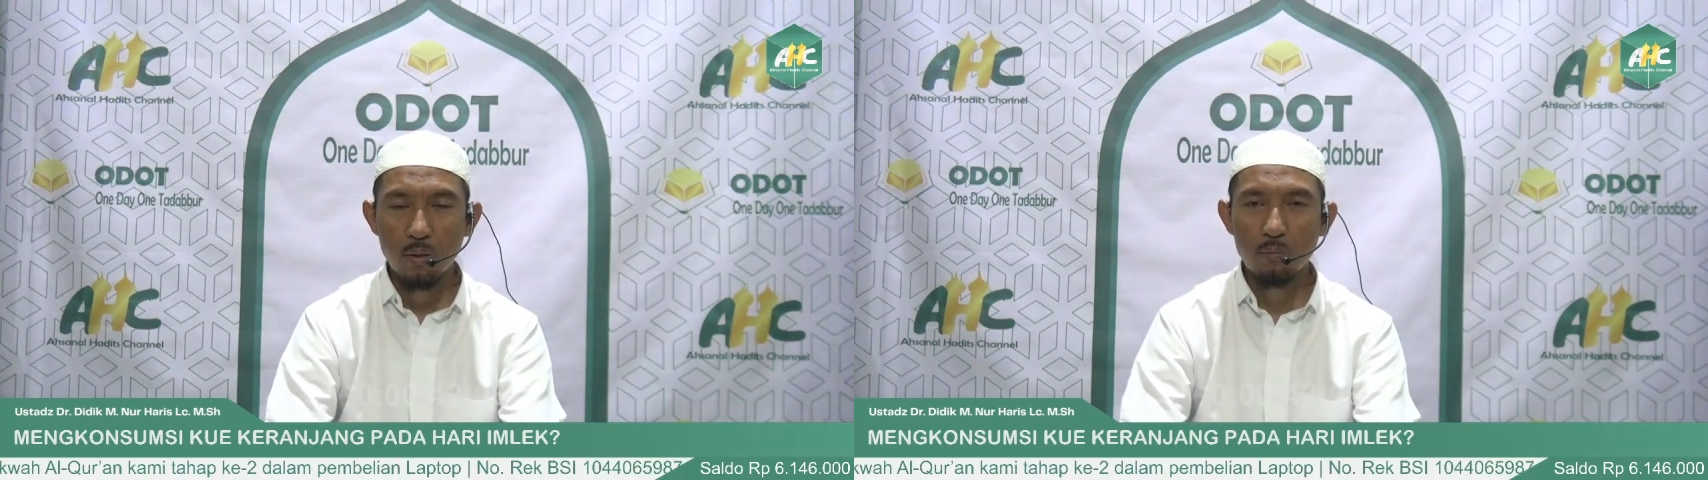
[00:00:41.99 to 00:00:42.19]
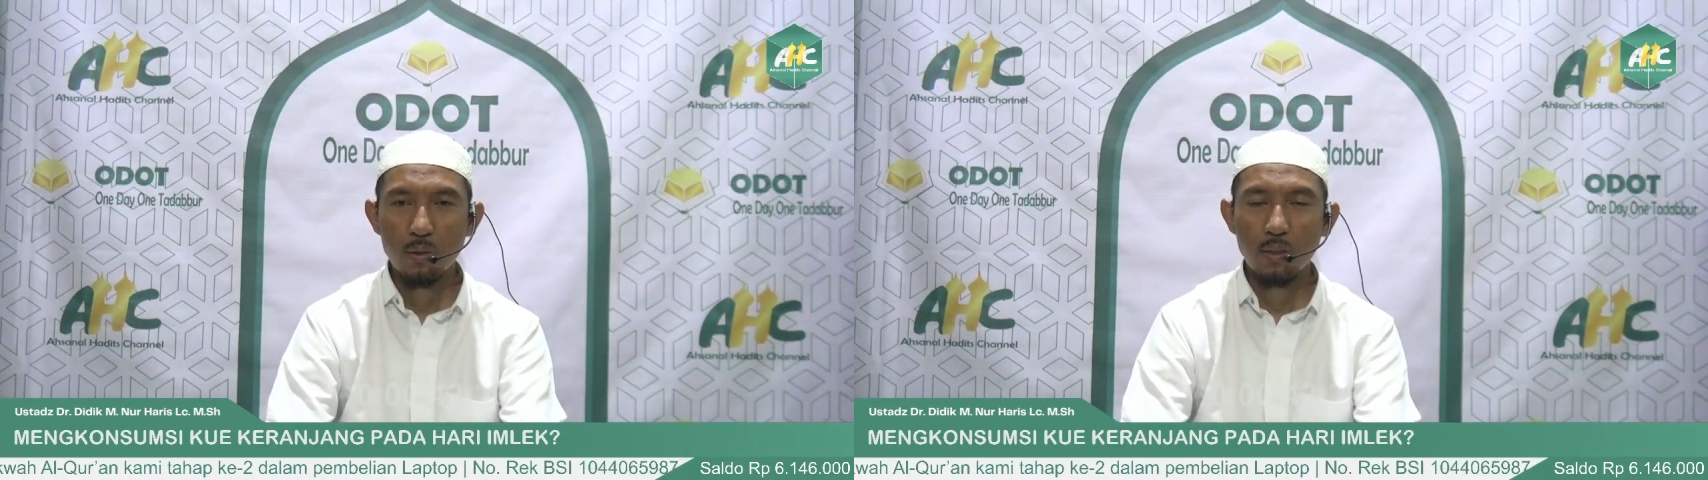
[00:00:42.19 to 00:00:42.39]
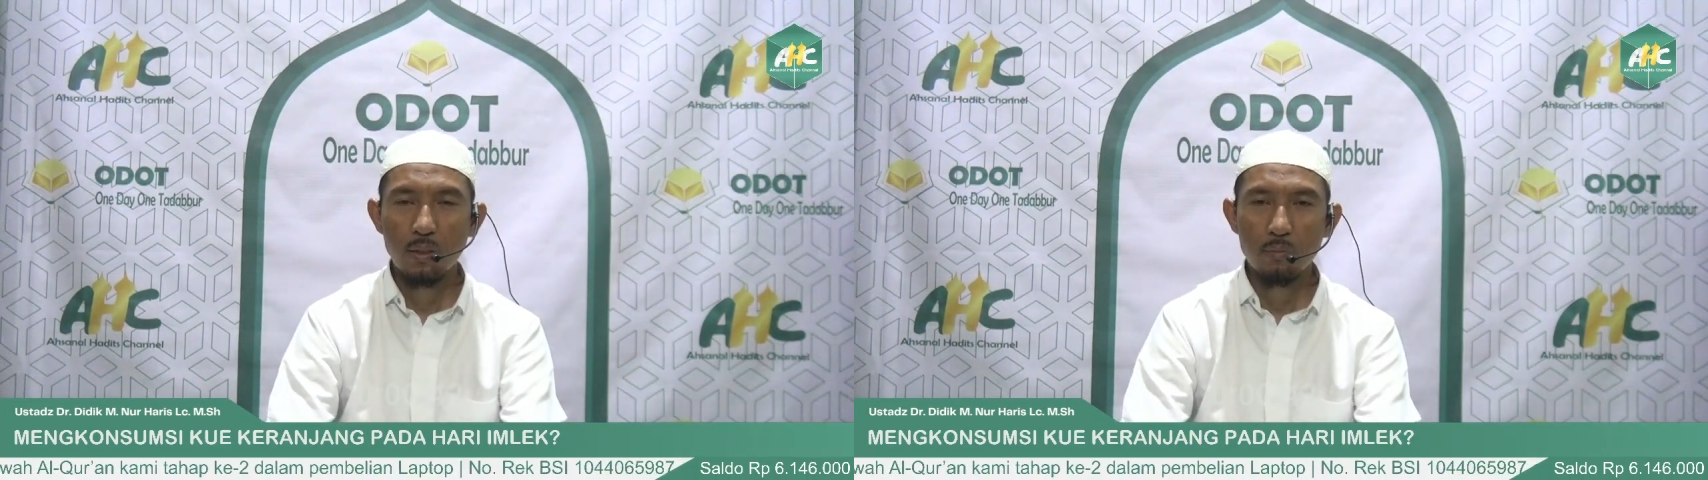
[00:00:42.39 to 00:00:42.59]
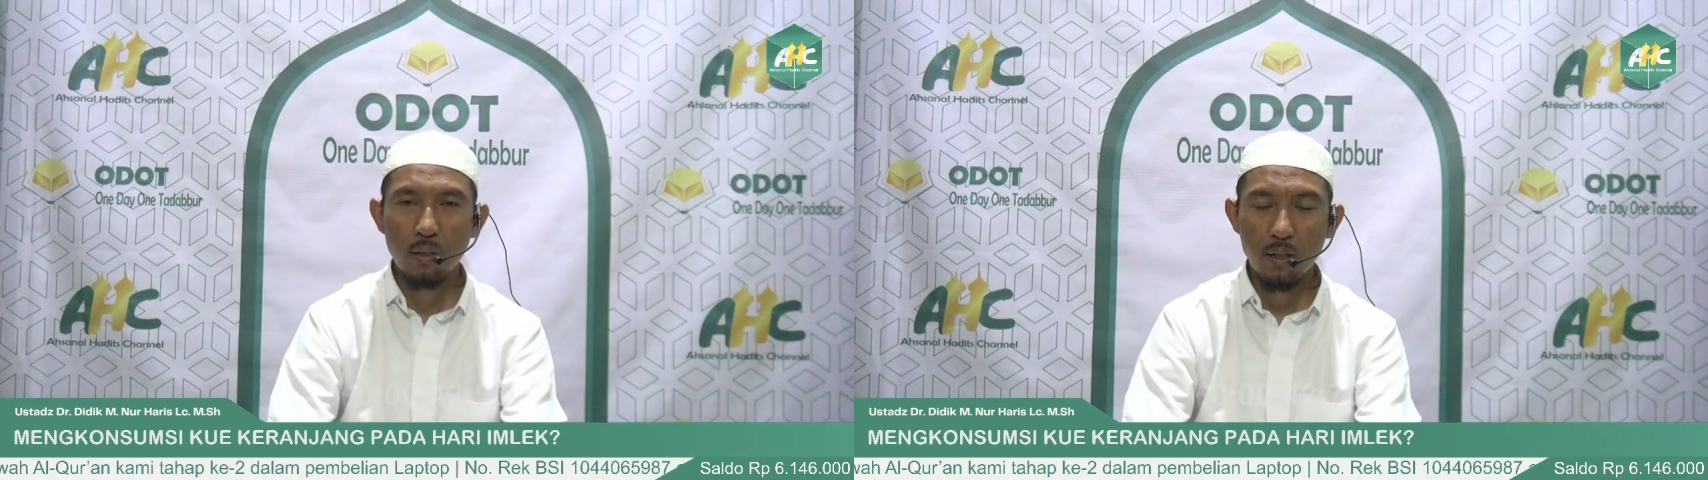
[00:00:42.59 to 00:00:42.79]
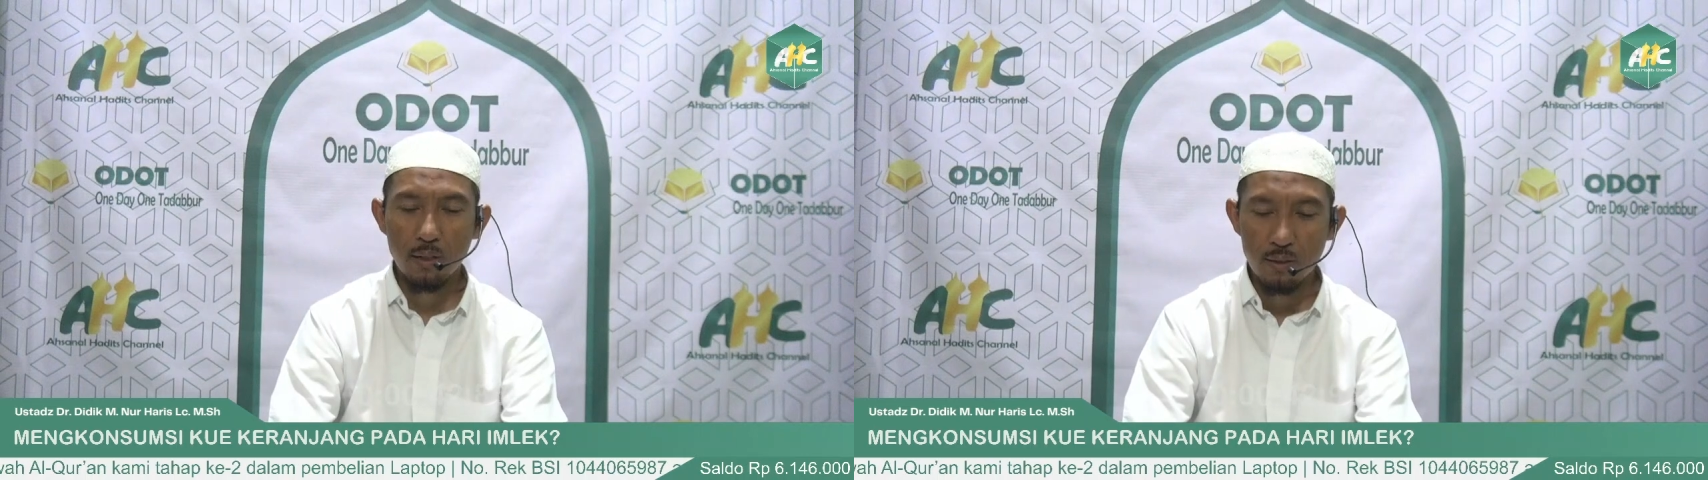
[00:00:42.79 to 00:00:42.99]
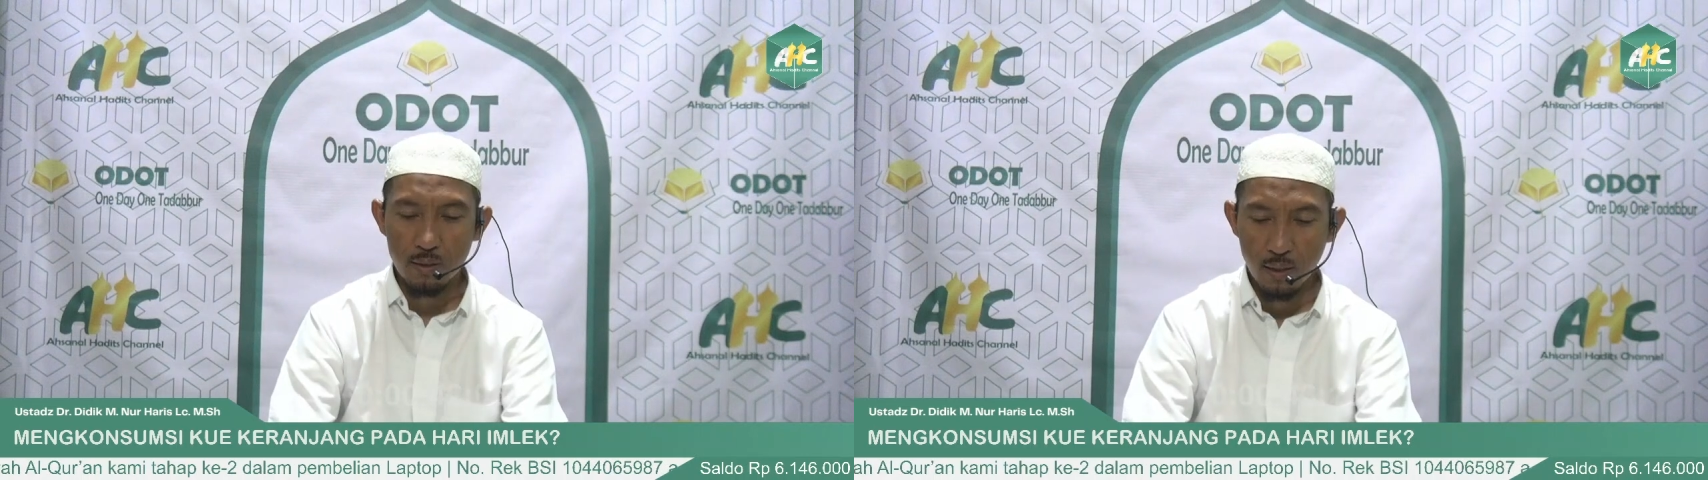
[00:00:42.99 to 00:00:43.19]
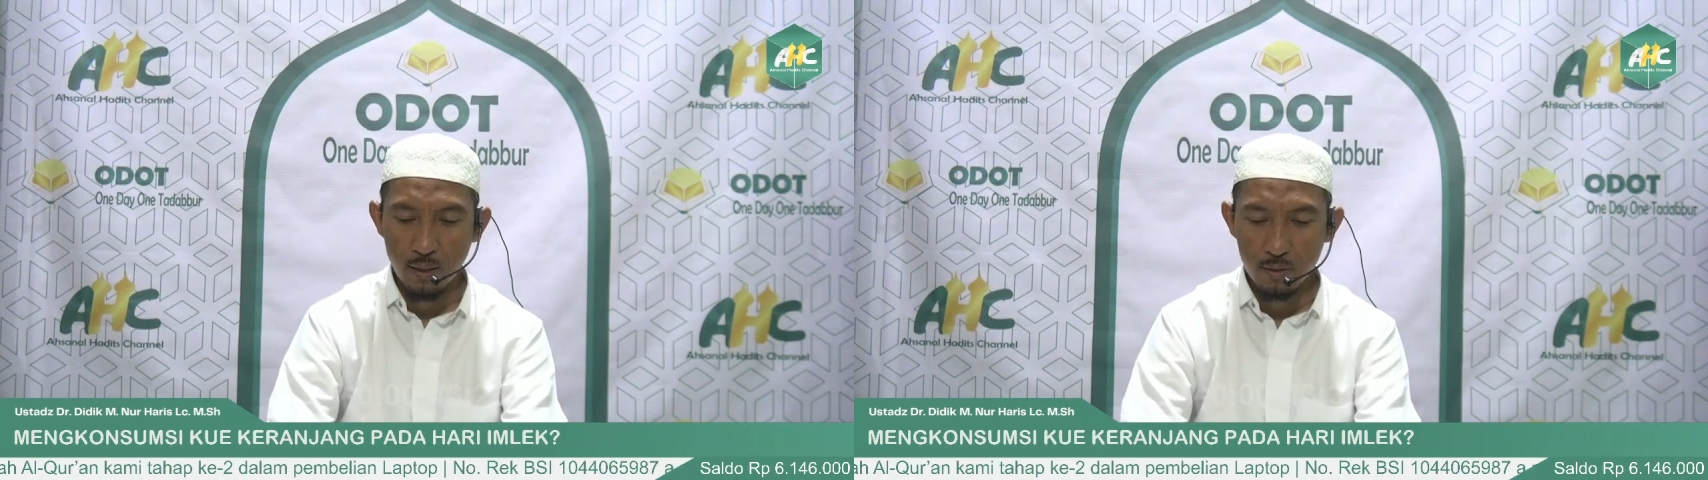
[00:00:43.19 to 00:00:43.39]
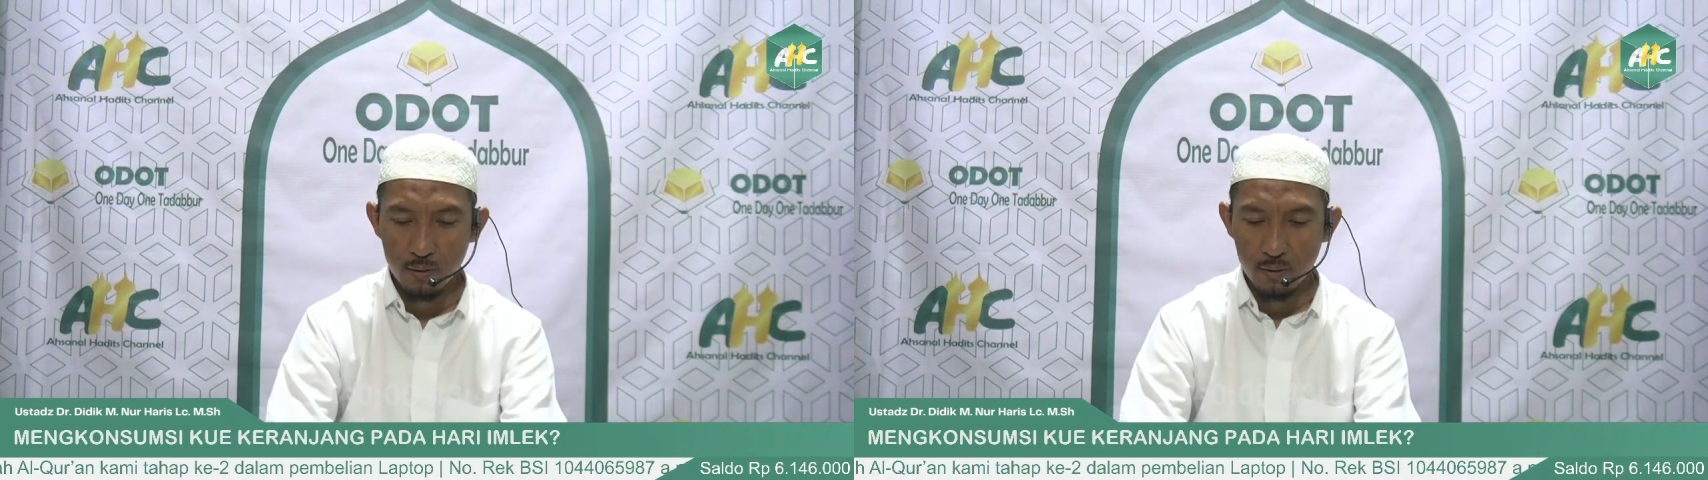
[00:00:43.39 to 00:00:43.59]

menerima hadiah